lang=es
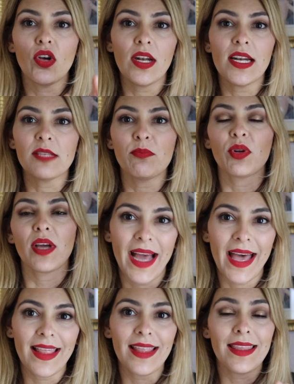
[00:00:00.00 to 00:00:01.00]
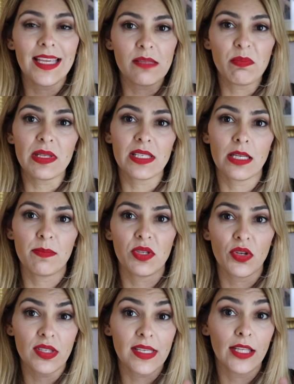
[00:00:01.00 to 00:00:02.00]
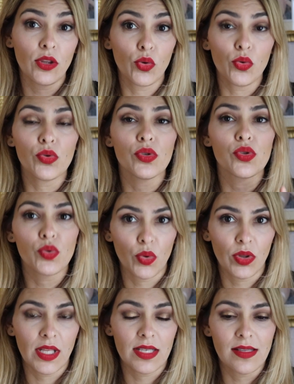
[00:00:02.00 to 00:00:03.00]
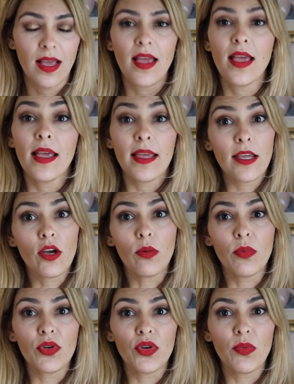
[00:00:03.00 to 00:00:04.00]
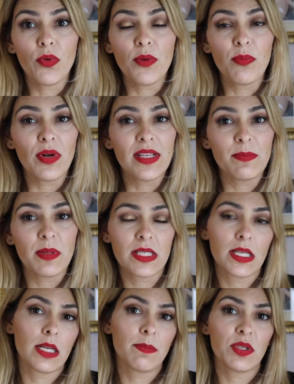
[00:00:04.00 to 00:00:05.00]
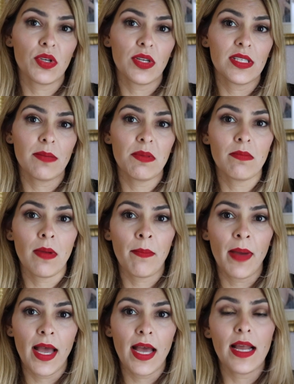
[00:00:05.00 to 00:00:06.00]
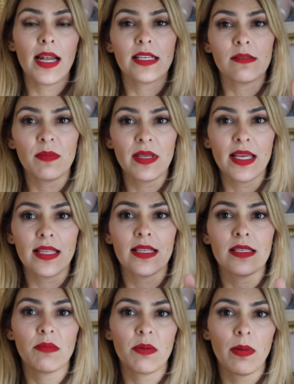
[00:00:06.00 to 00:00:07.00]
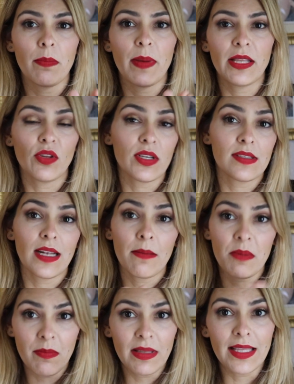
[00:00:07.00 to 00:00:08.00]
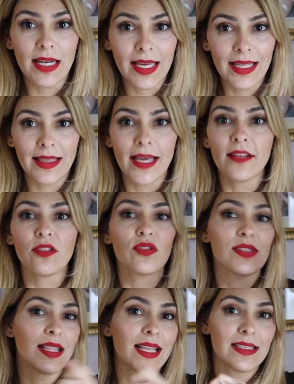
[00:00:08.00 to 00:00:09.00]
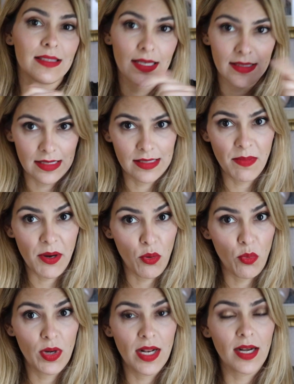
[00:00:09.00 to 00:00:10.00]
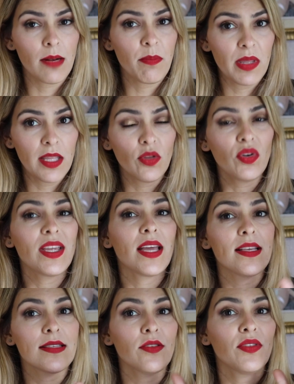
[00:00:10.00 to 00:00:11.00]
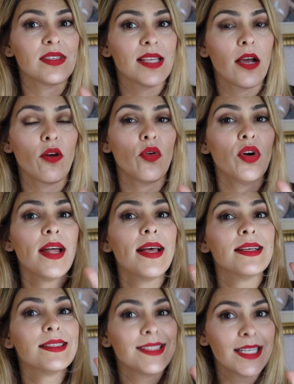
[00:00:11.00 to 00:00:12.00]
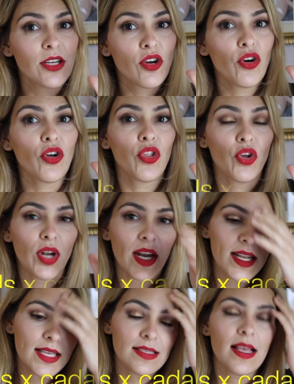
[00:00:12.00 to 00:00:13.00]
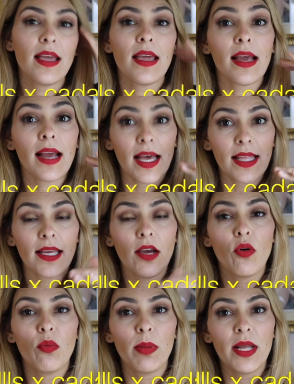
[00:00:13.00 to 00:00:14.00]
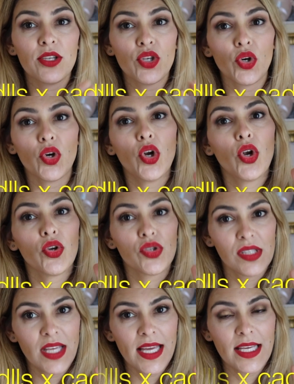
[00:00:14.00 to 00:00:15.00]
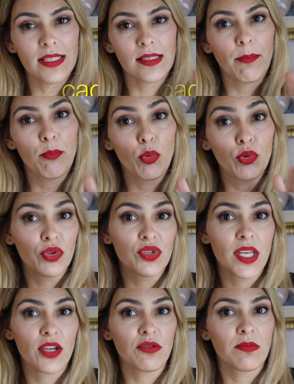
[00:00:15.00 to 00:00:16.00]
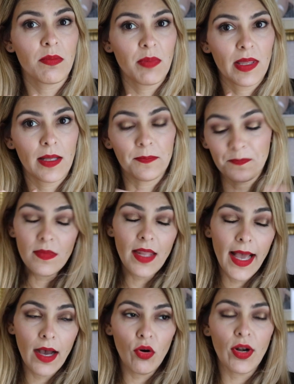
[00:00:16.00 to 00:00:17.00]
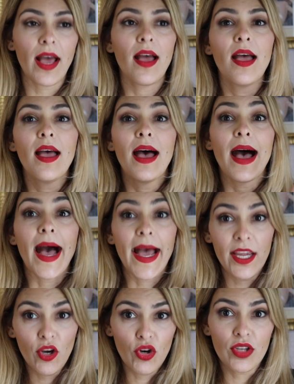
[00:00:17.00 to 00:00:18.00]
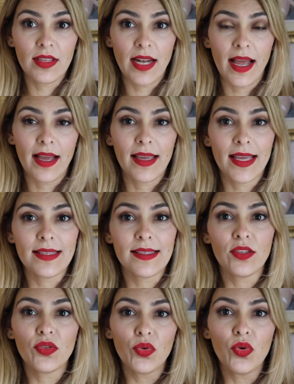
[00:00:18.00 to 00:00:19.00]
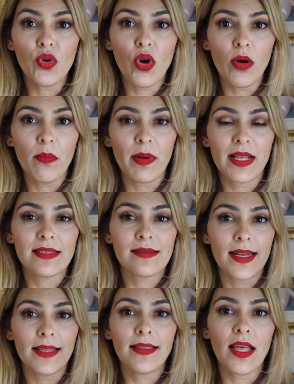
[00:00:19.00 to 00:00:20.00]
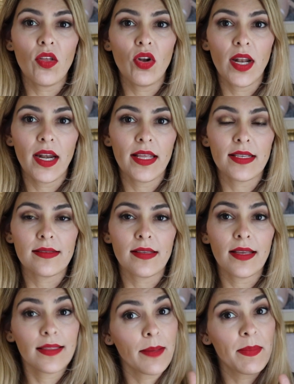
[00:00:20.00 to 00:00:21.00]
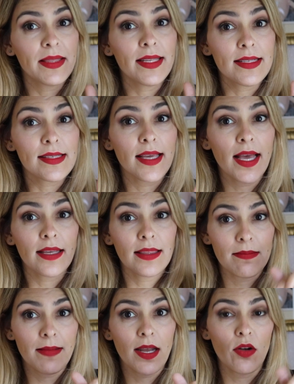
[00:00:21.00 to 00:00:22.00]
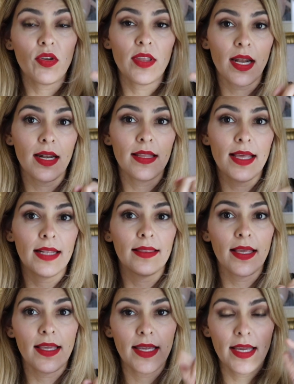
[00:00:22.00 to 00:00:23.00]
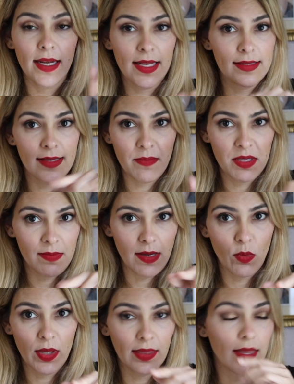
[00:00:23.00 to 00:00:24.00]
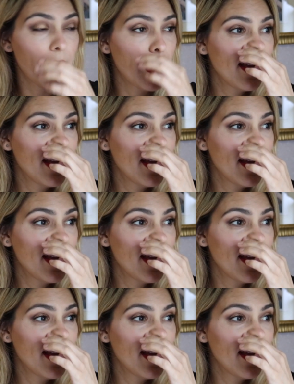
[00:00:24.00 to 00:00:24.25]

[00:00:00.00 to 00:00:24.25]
dólares por cada 10 prescripciones que tú surtas. Y como yo voy por las prescripciones de mi mamá, las mías, las de mi papá y todas en la misma tarjeta, entonces las 10 se me acumulan rapidito y ahí es de donde saco 5 dólares cada que cumpla yo los 10 puntos que ellos me piden. Ahora, hay otra, que si tú compras 30 dólares, también tienes que activarlo y darle de alta ahí en esa misma cuenta.